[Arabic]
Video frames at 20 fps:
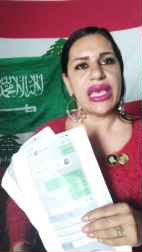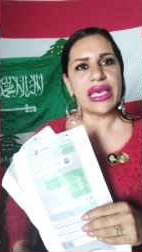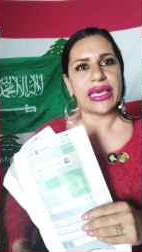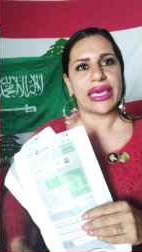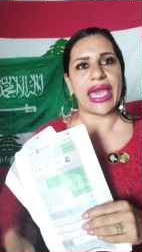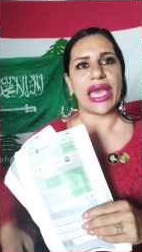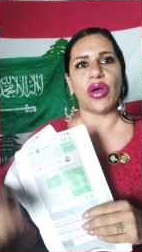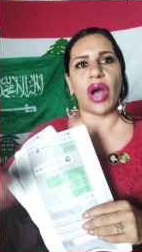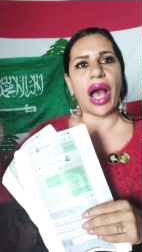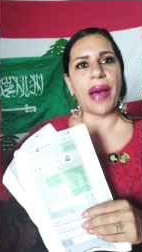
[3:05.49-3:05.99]

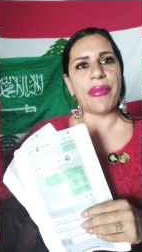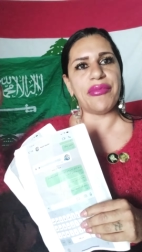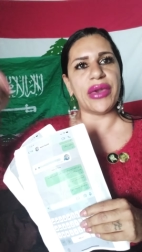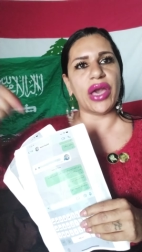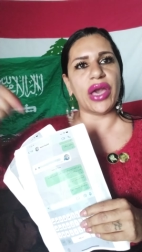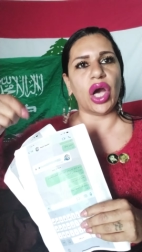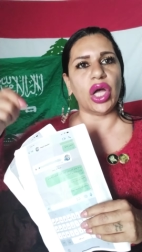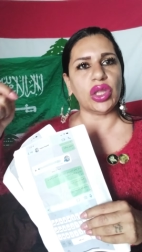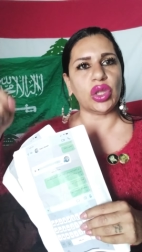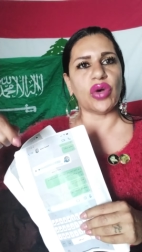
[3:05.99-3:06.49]
كانوا عم
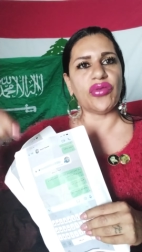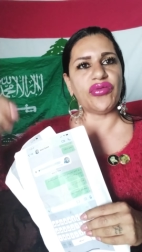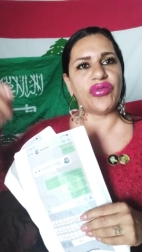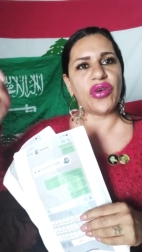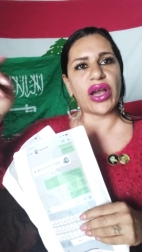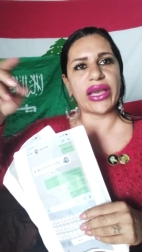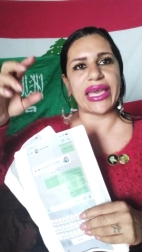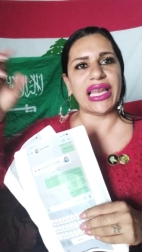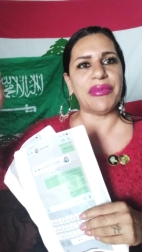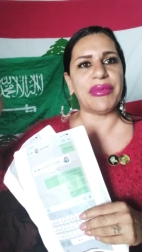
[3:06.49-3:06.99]
بيحطوا فوق
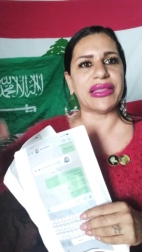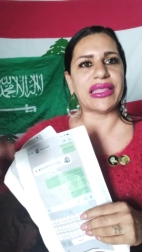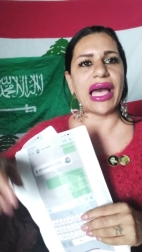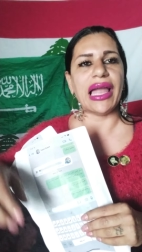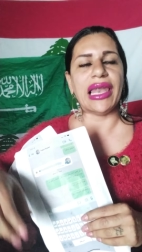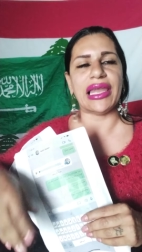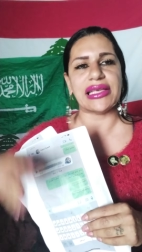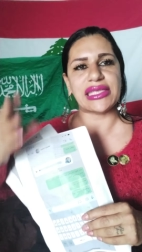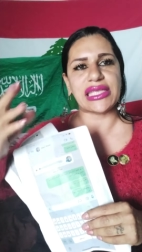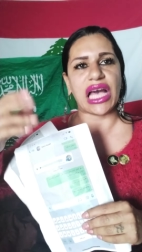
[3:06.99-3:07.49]
كلمة
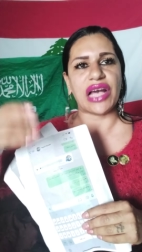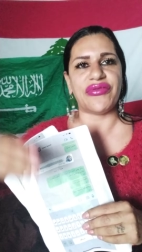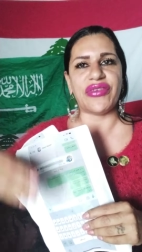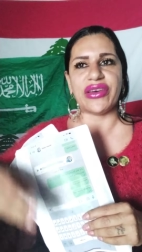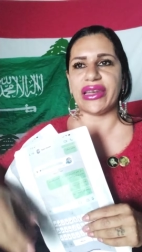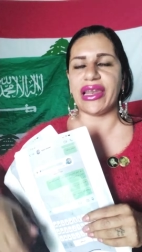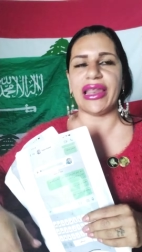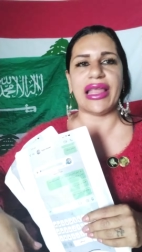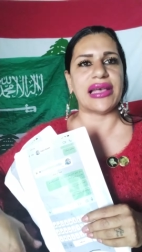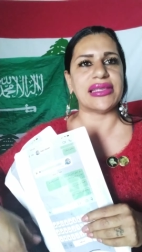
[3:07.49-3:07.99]
الله استغفر
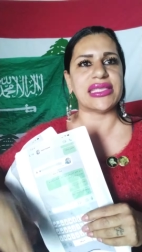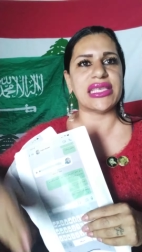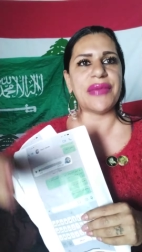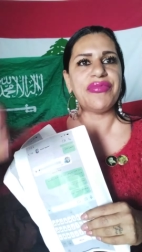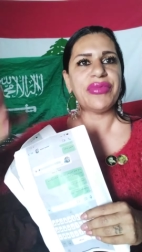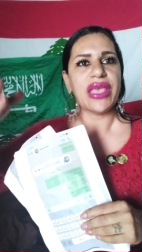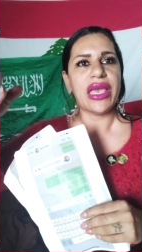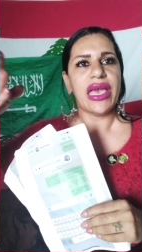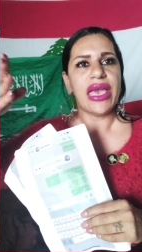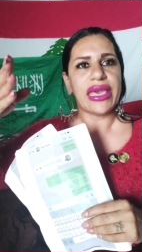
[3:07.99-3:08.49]
الله العظيم
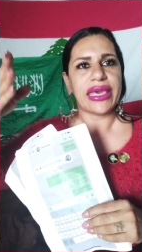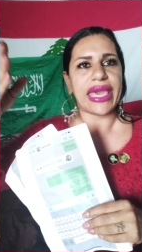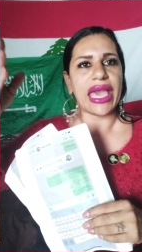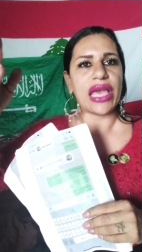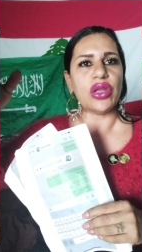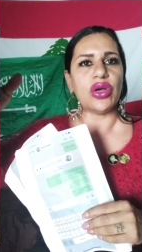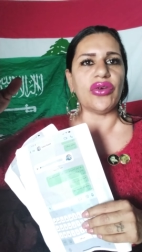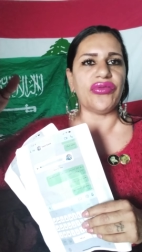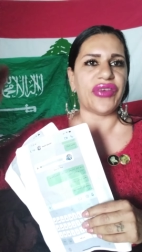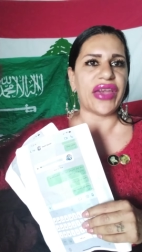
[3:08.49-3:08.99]

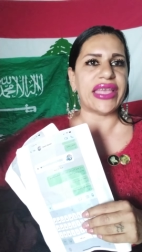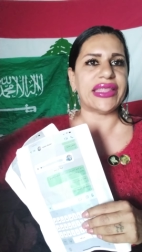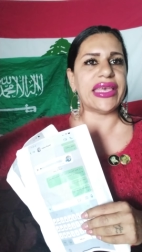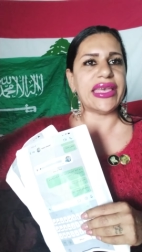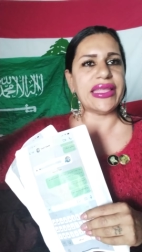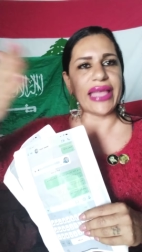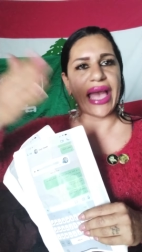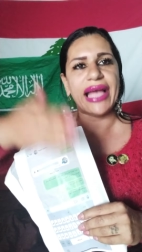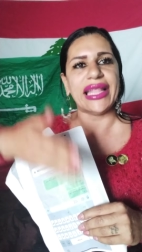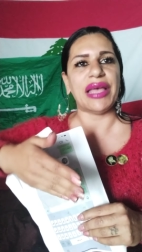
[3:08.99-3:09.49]
كانوا
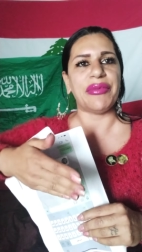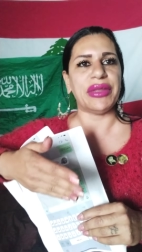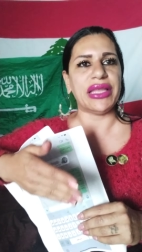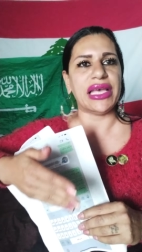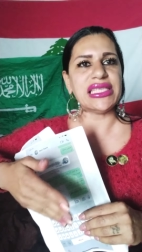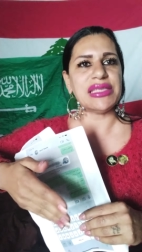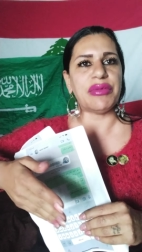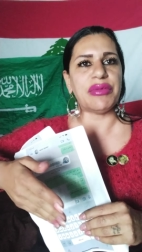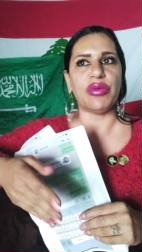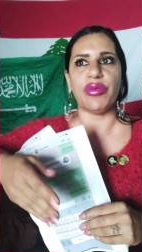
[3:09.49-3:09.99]
فايتين حدا من
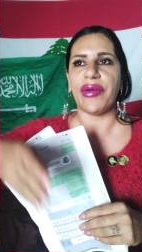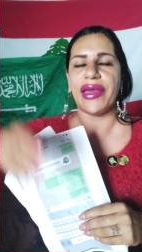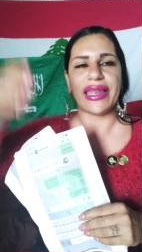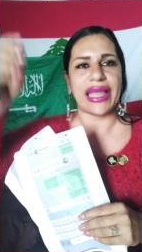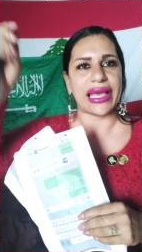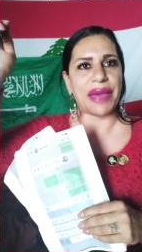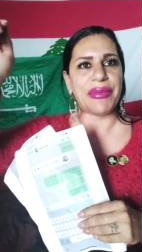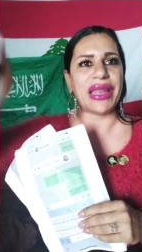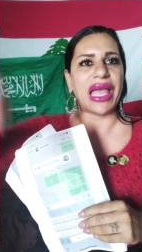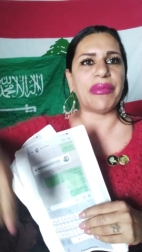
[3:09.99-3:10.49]
حزب الممانعة
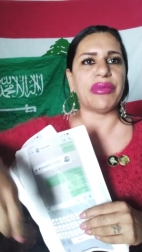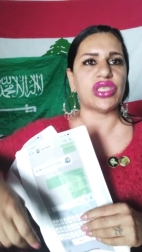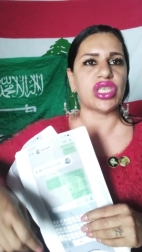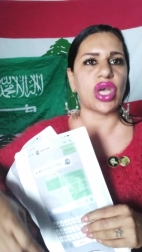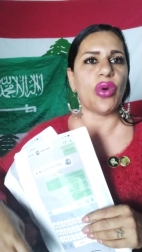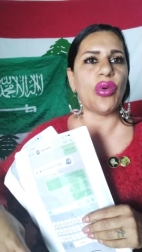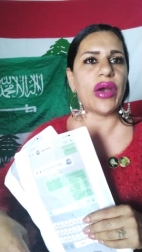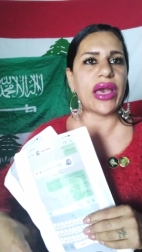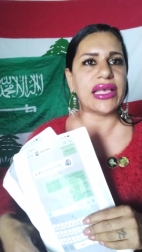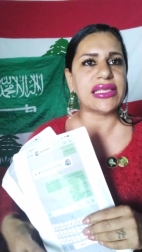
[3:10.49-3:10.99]
كمان عم
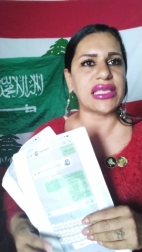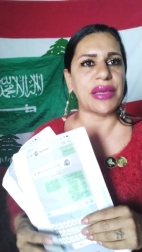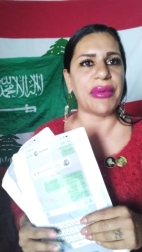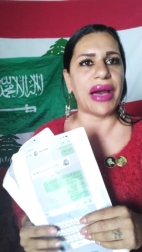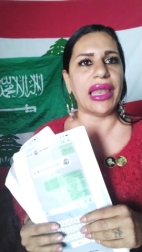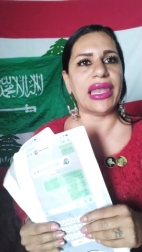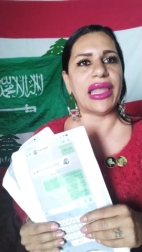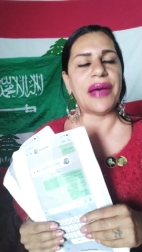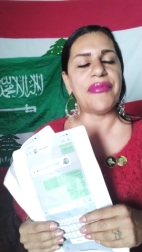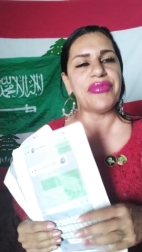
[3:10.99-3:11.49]
بيشوه اسم
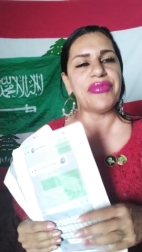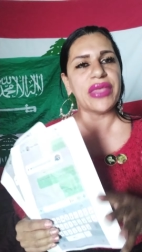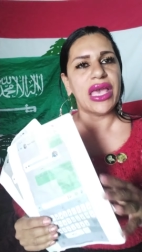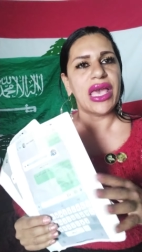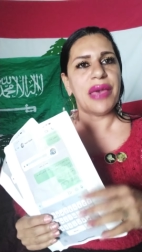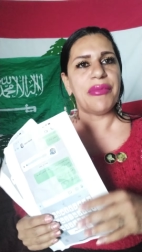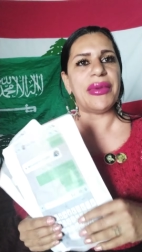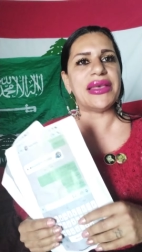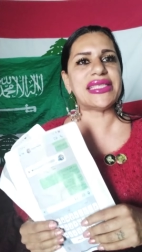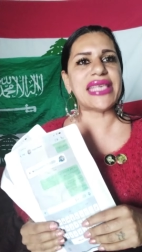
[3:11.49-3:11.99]
الله
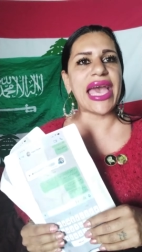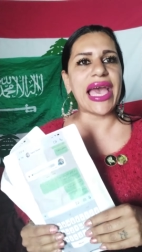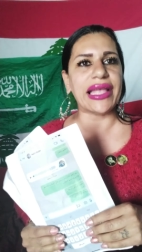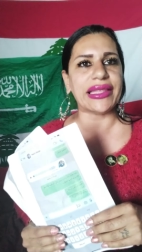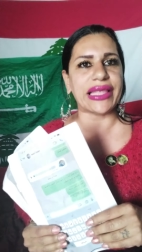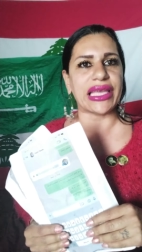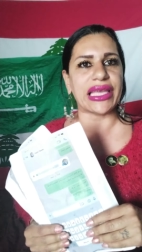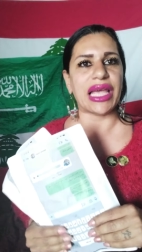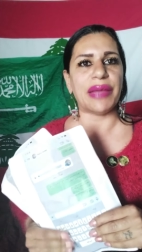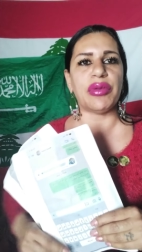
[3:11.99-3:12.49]
بساحة
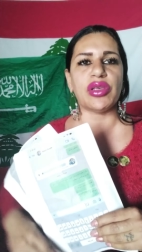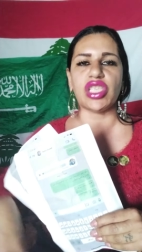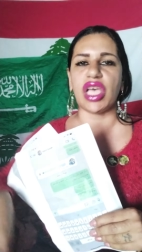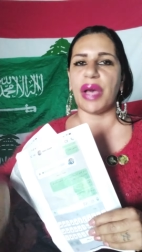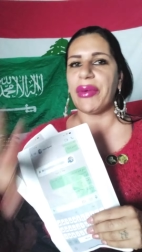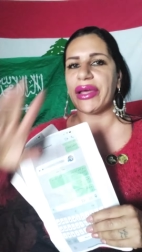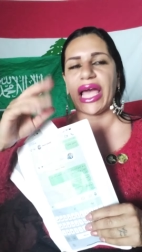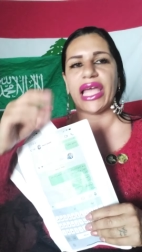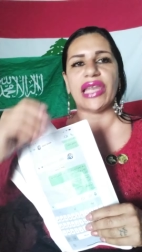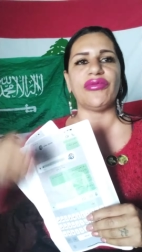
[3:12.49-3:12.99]
طرابلس عمر
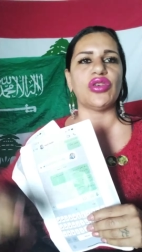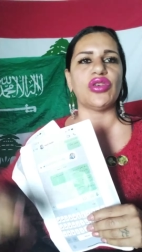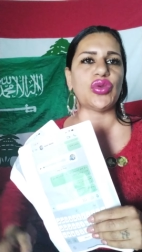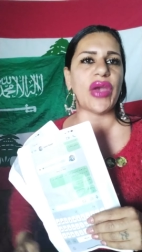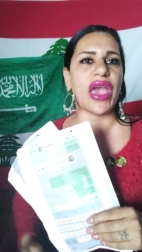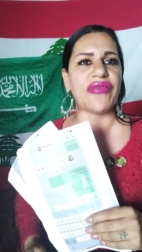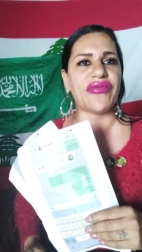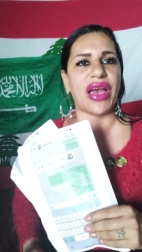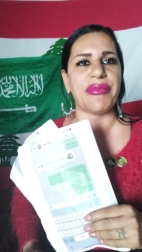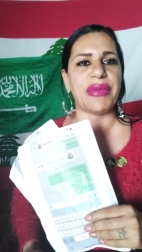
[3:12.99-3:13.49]
حرفوش
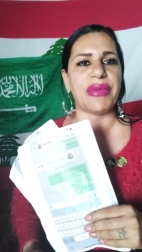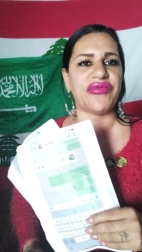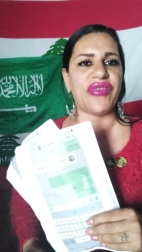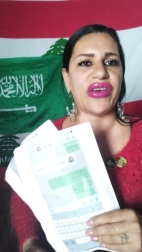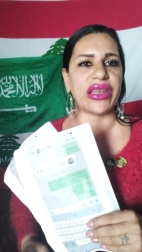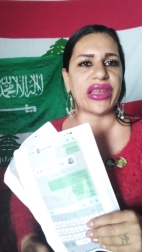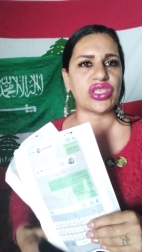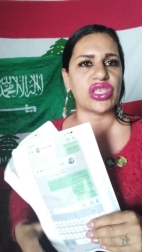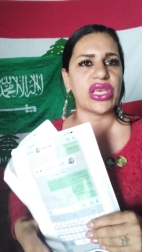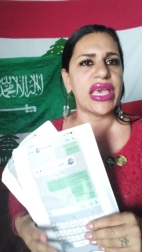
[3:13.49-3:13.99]
واقف عم
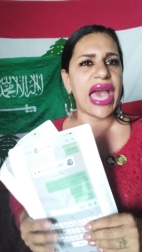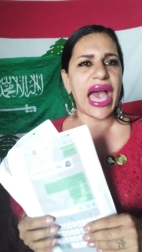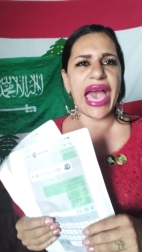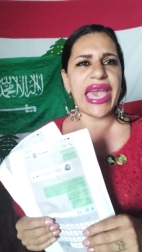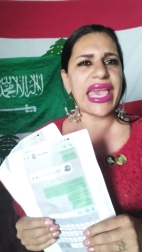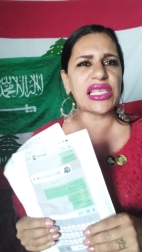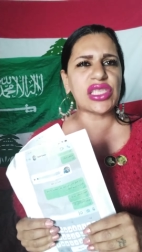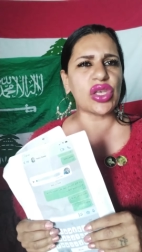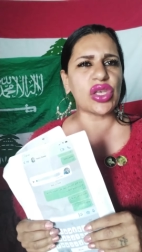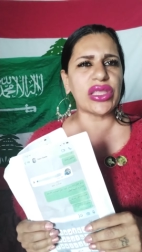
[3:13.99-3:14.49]
بيتفرج
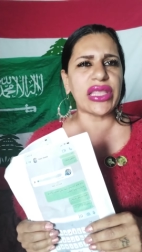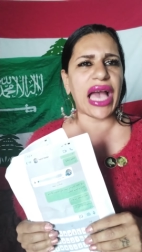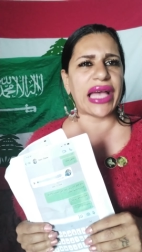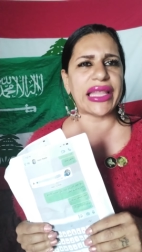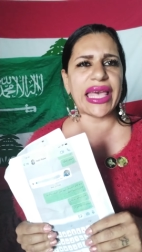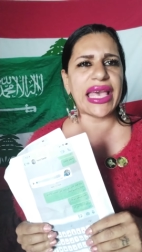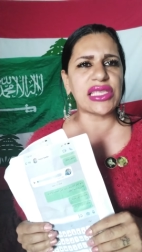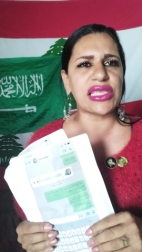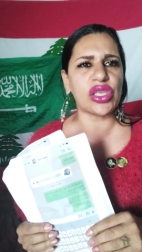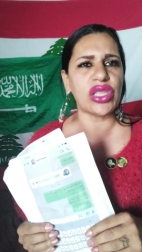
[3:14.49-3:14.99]
أي سنة عن
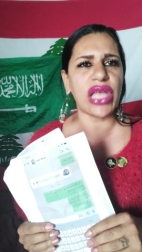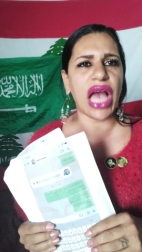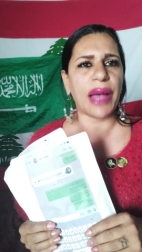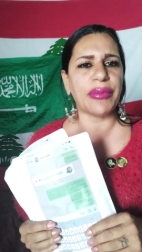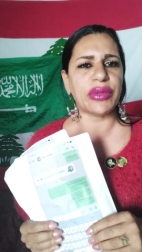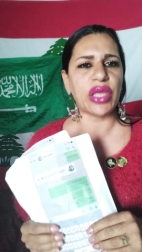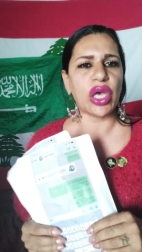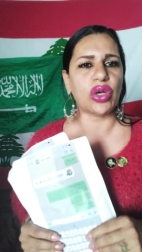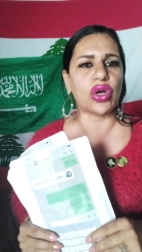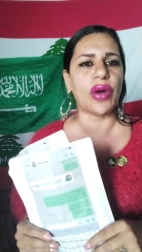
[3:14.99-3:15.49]
أي سنة عم
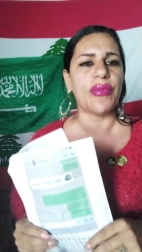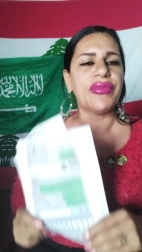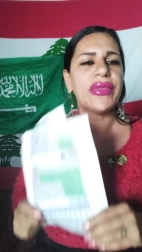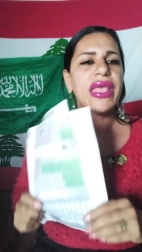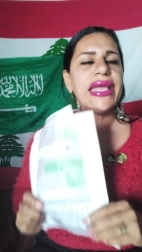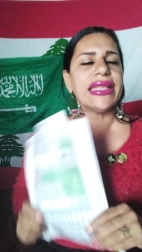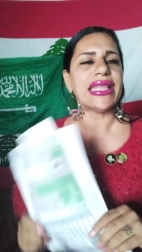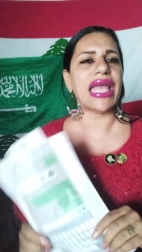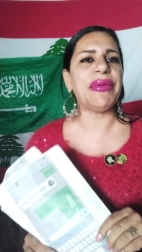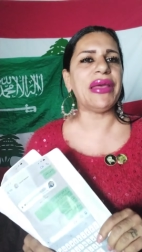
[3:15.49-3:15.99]
تحكوا
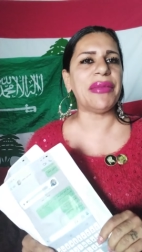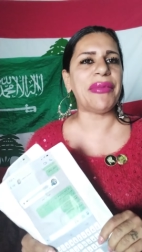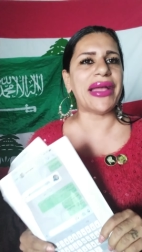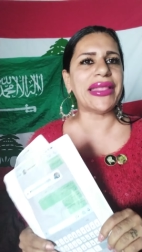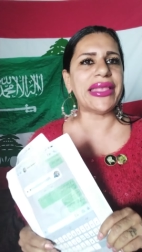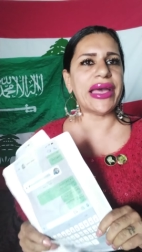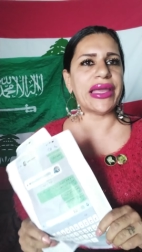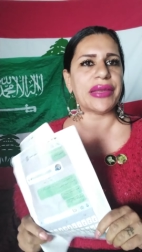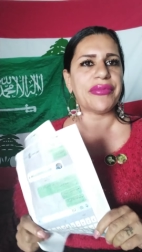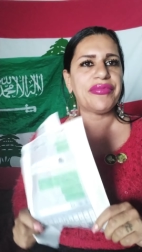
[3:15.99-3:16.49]
نبيل
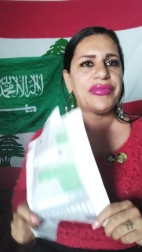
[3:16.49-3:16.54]
بدر